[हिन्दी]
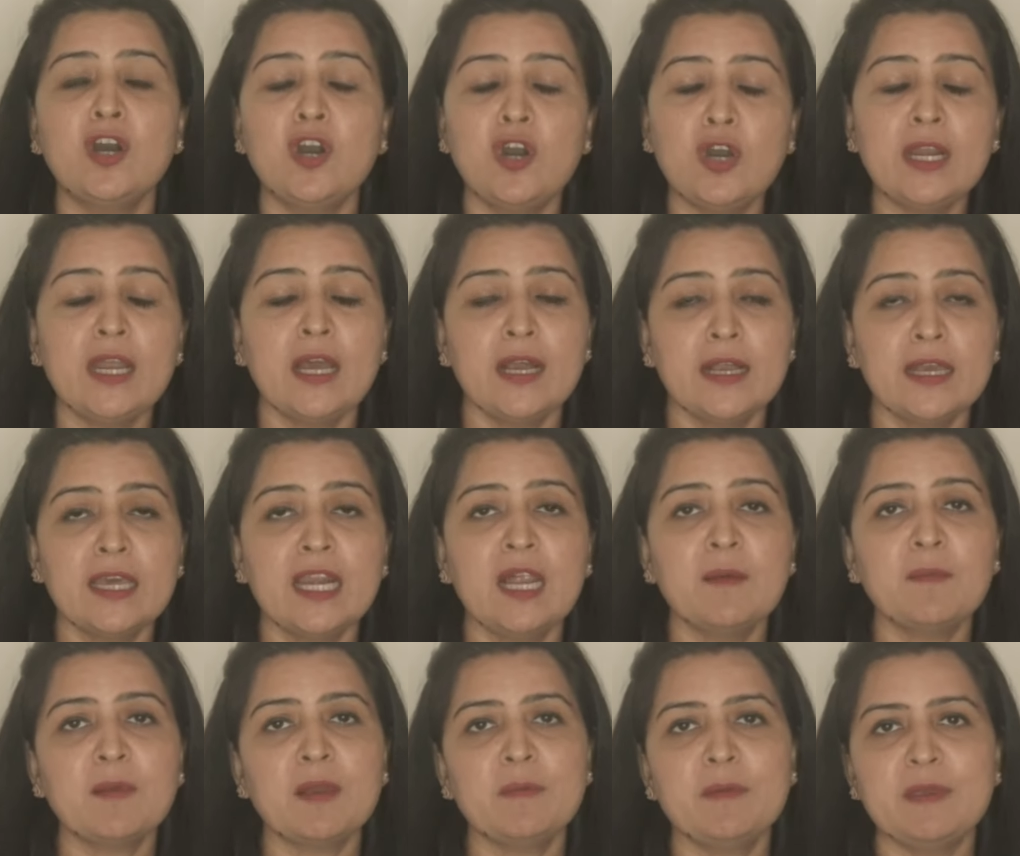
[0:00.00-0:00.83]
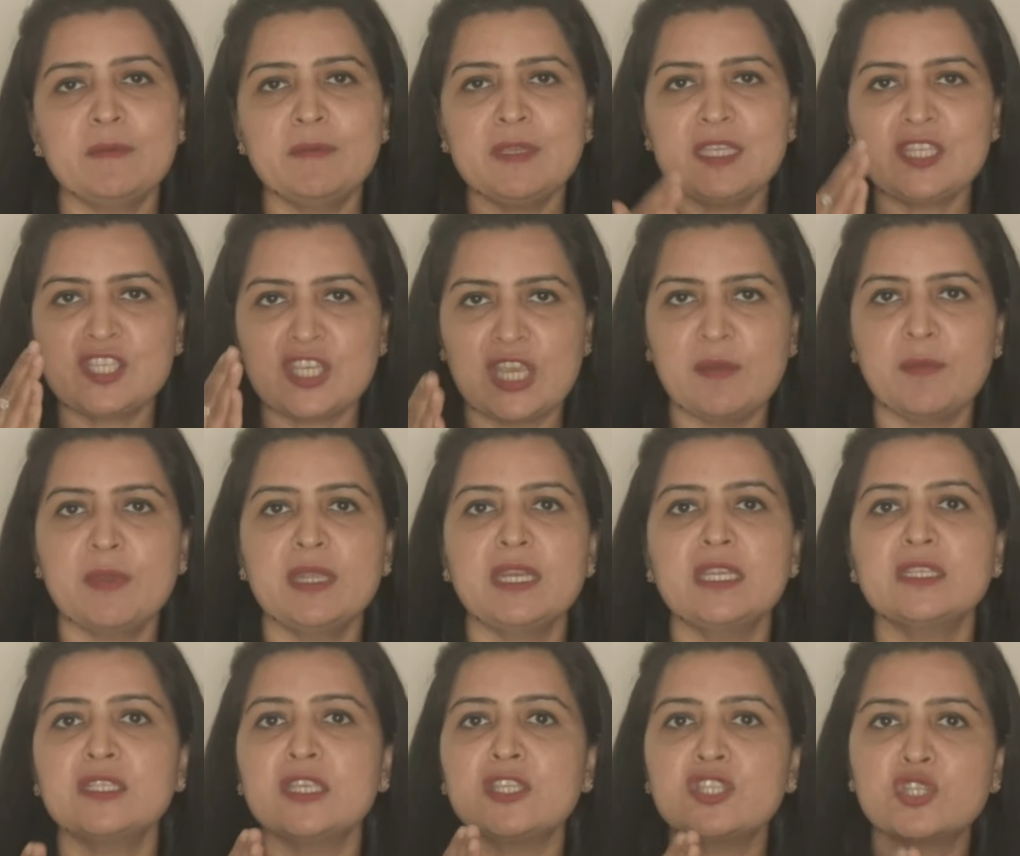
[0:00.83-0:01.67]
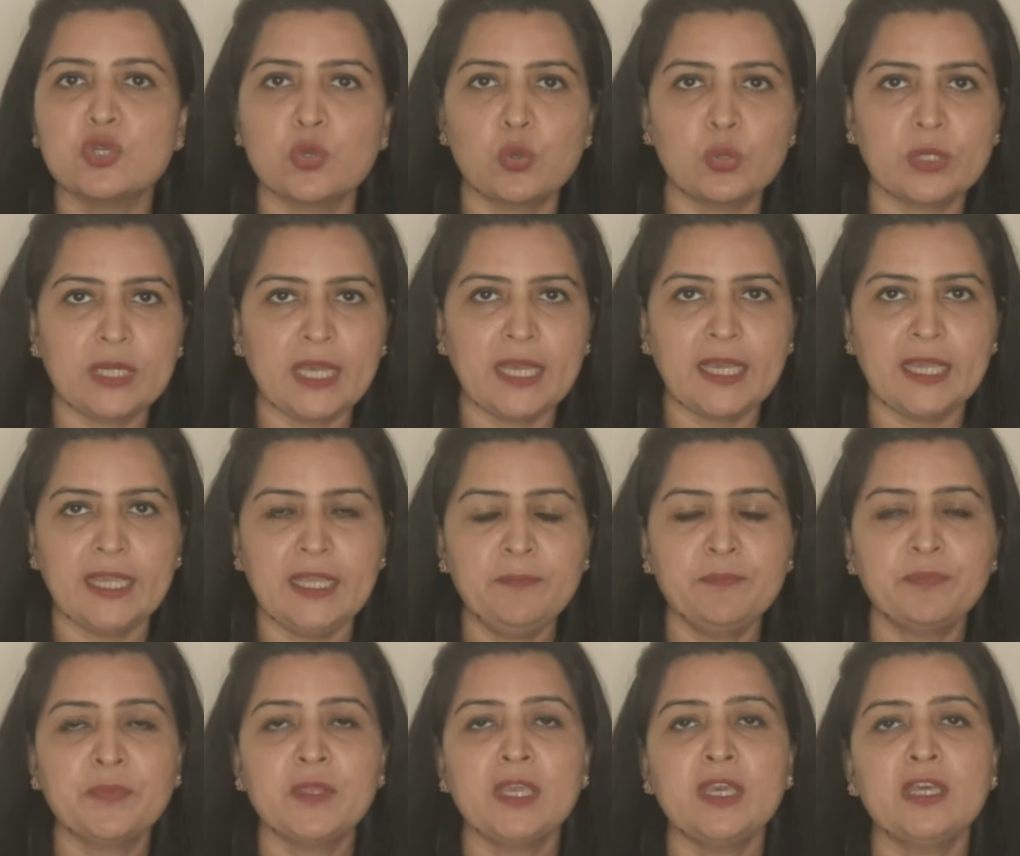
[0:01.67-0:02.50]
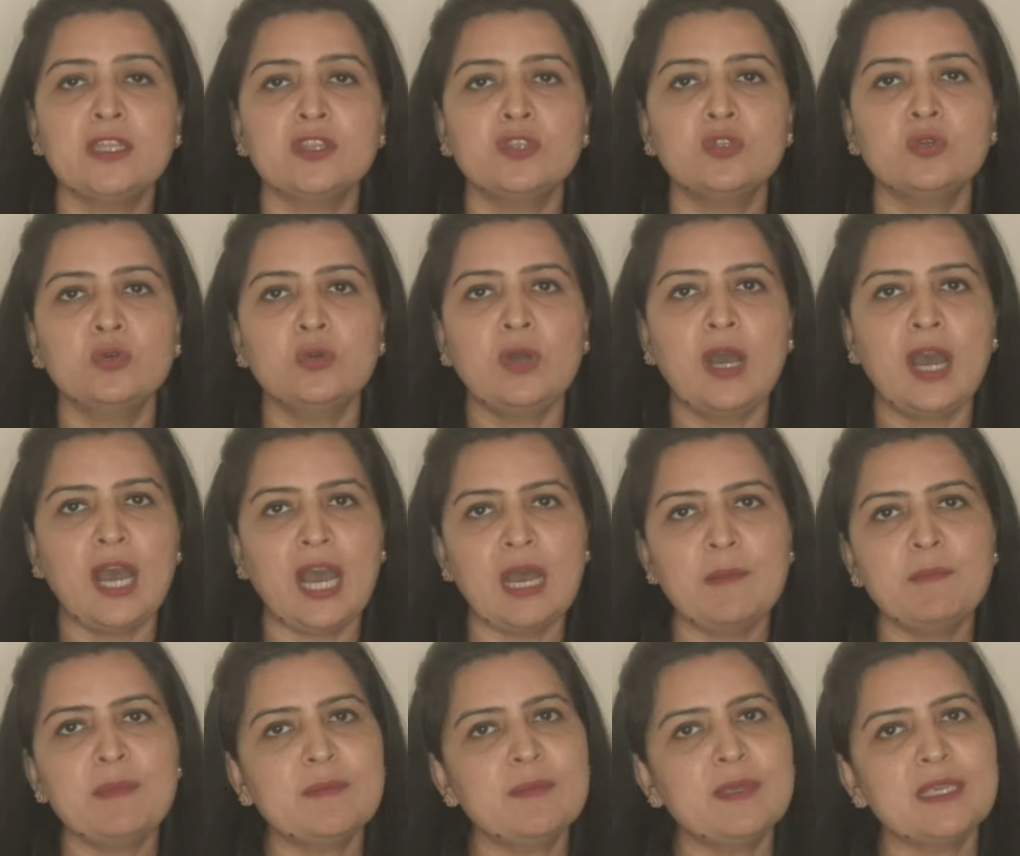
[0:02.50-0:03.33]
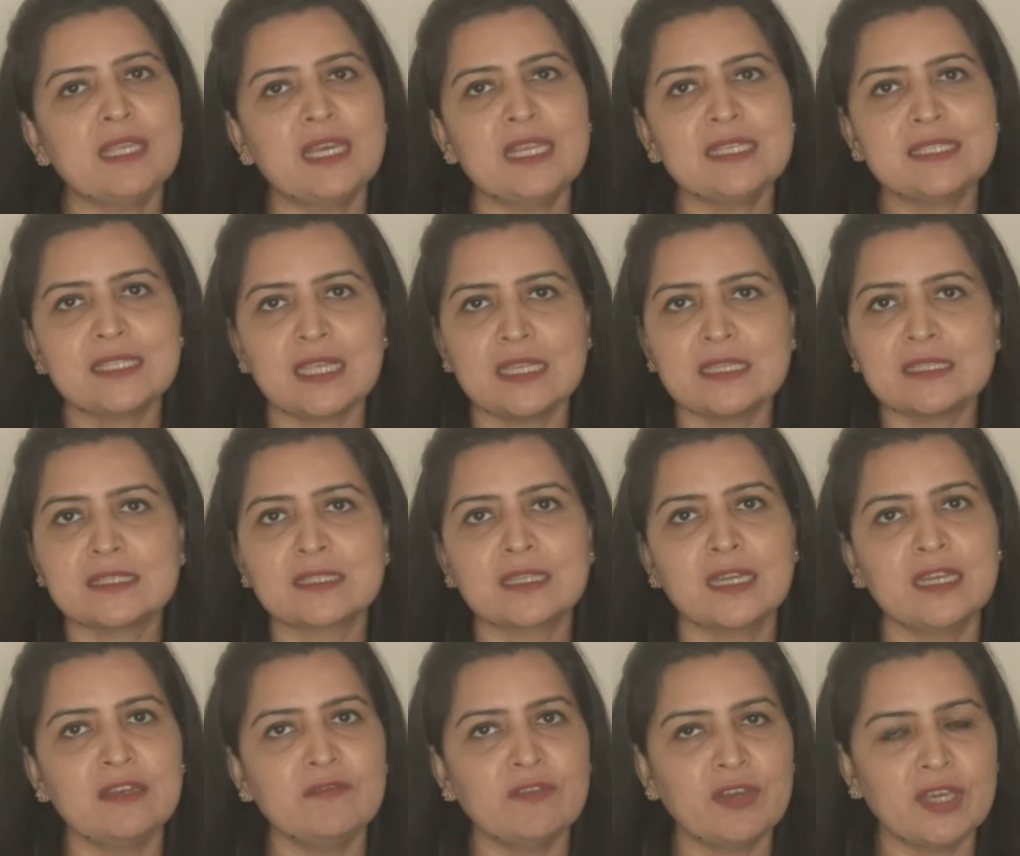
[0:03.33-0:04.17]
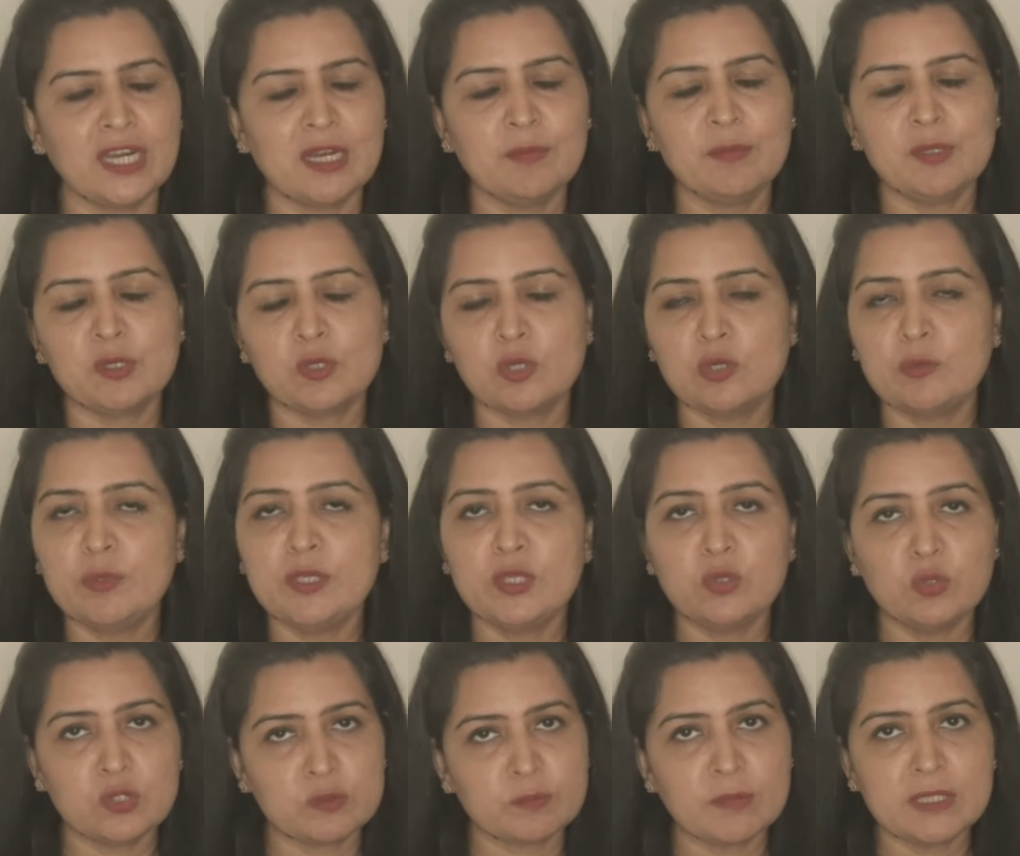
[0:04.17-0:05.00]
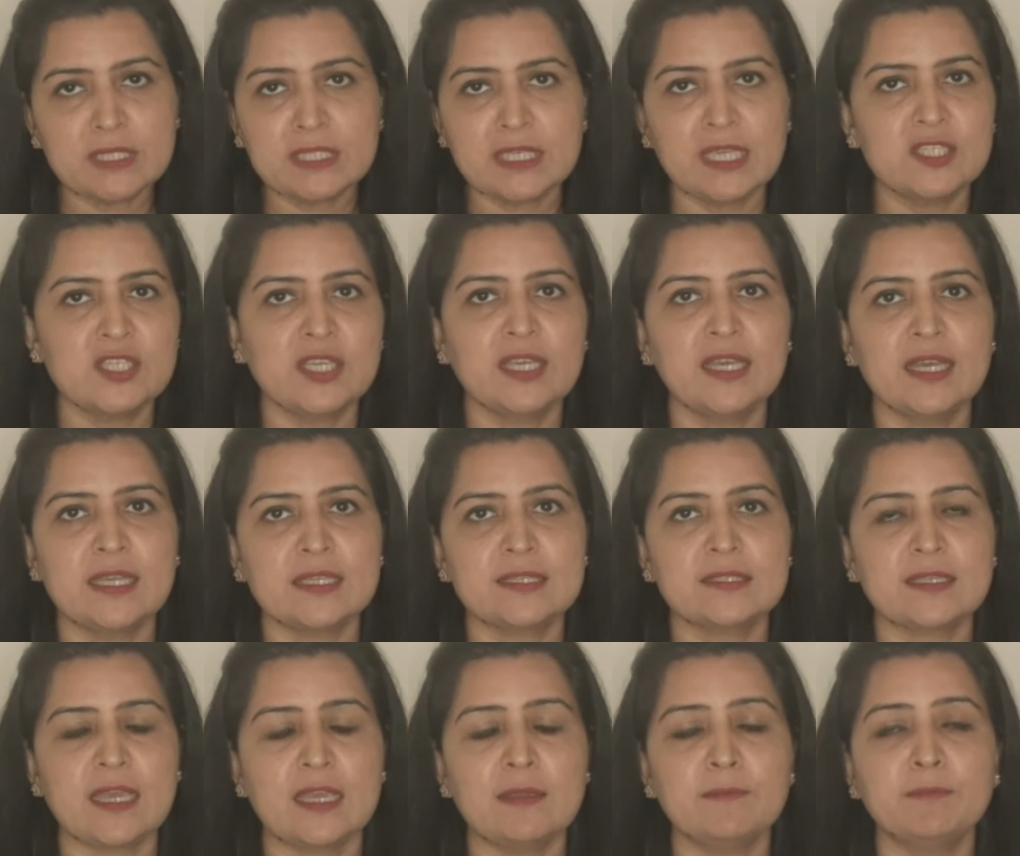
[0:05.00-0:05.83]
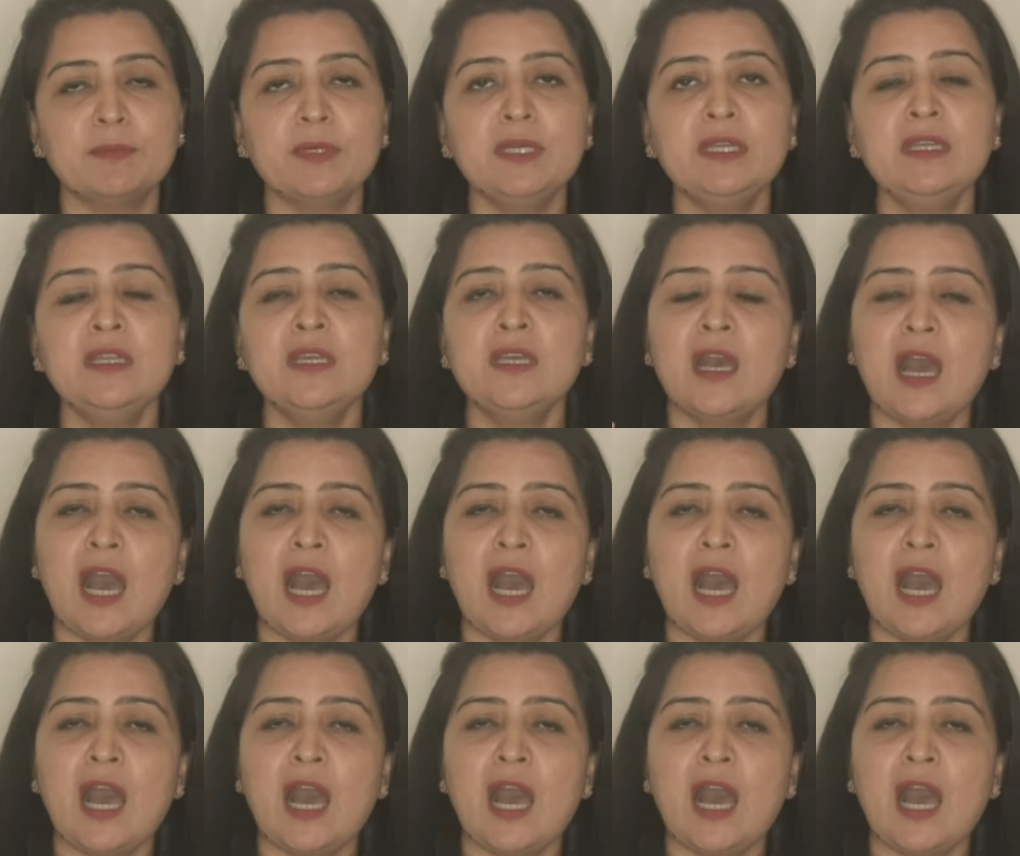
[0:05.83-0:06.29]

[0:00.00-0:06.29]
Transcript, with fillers: और अगर आपका बेबी छः महीने से छोटा है तो आप बेबी के लिए सनस्क्रीन वगैरह बिल्कुल भी यूज़ मत कीजिएगा इस टाइम पर